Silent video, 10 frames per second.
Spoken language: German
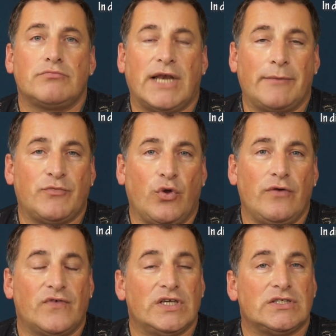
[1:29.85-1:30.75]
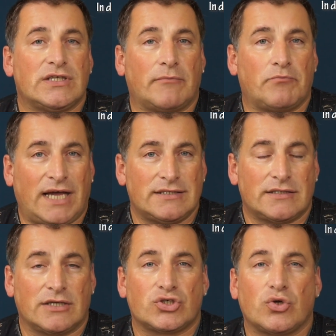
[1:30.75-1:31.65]
Bleibt höflich, dann passt
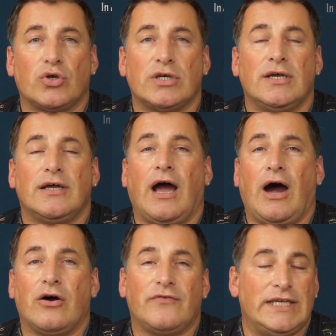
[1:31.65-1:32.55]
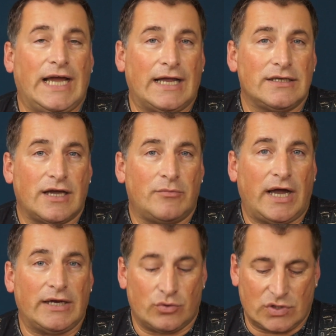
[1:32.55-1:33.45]
das schon, auch wenn ihr anderer
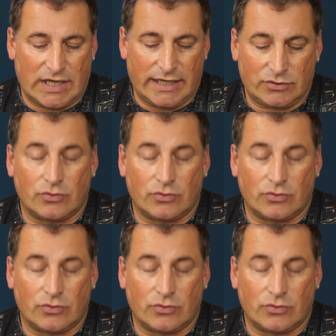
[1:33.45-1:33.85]
Meinung seid.